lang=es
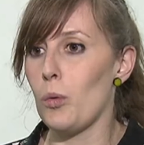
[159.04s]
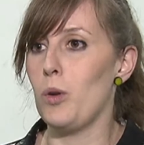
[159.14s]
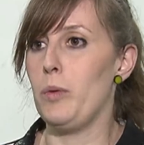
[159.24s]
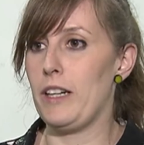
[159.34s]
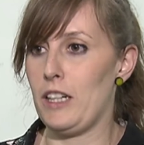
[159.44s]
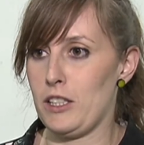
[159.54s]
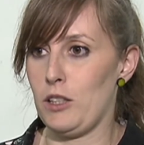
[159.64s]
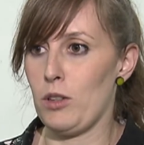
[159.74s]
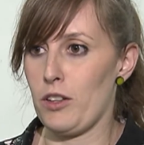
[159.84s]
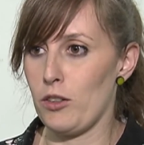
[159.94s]
Volver a la
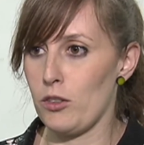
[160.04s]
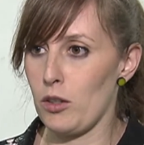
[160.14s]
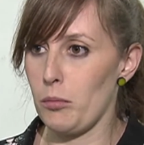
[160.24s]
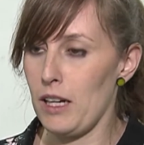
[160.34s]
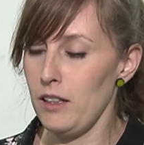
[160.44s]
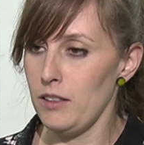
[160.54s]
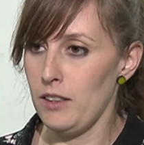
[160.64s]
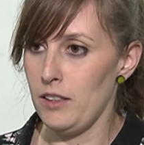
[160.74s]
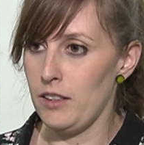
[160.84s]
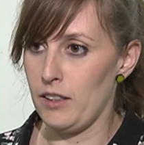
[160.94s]
situación normal
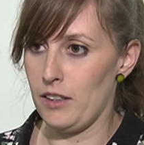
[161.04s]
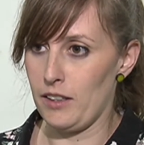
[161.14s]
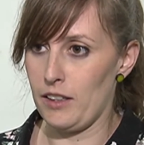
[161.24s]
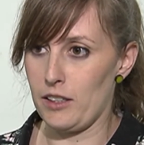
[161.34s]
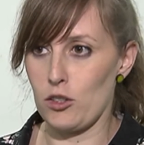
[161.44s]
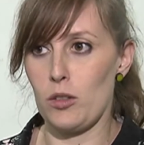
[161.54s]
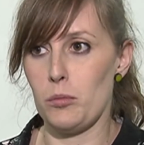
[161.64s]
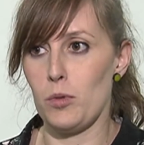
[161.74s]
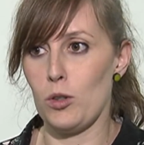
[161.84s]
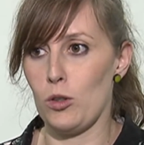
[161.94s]
es
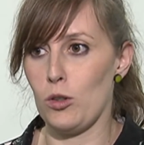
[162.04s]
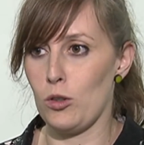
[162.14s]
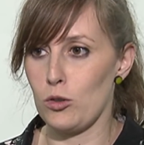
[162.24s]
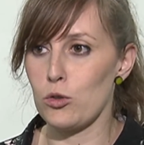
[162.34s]
como